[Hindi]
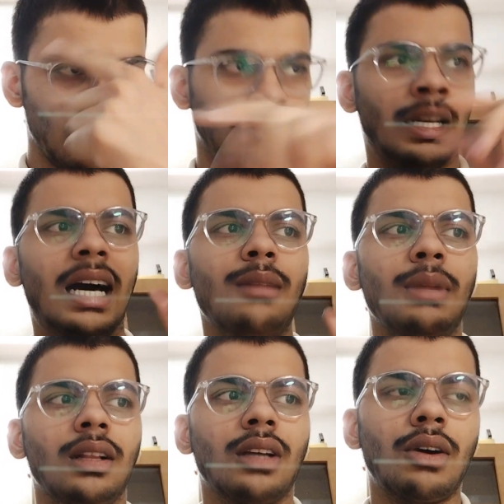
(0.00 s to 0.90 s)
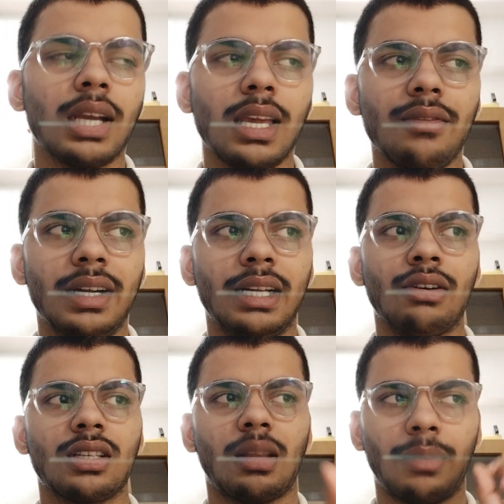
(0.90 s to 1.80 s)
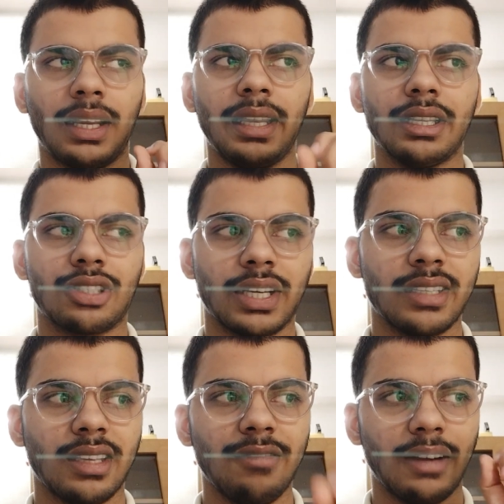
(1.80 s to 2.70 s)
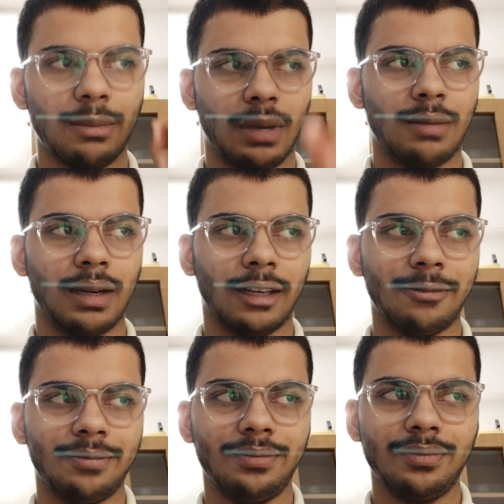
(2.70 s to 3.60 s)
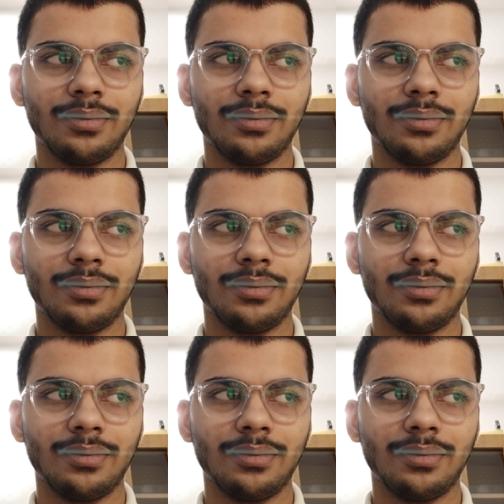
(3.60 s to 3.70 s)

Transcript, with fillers: फ़िलहाल मिलता हूँ आगे की वीडियो से तब तक के लिए स्टे सेफ एंड बाय बाय